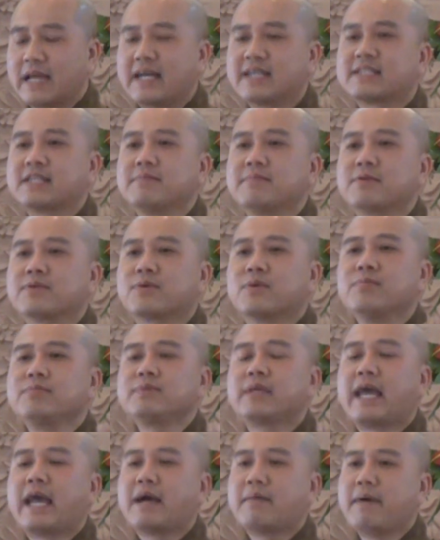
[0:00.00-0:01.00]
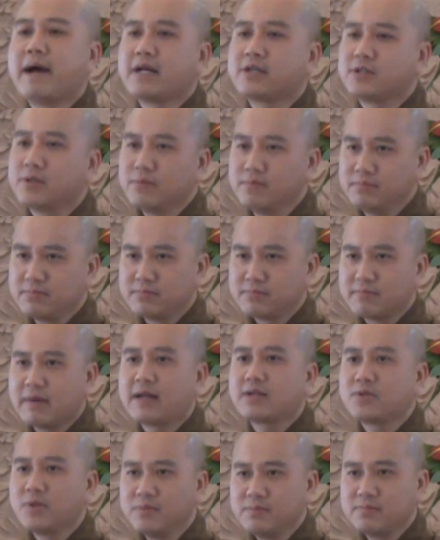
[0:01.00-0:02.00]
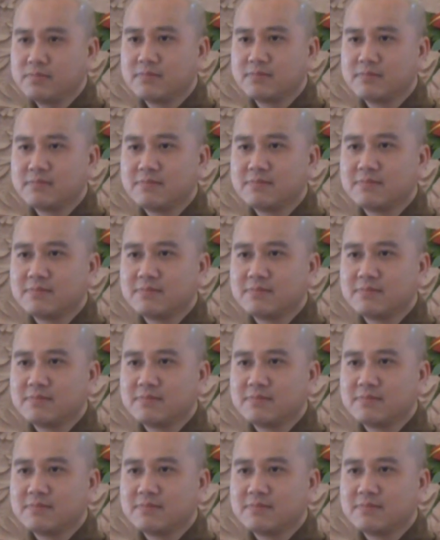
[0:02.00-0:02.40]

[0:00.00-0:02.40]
tại sao mình cúng trà ba chung, ba chung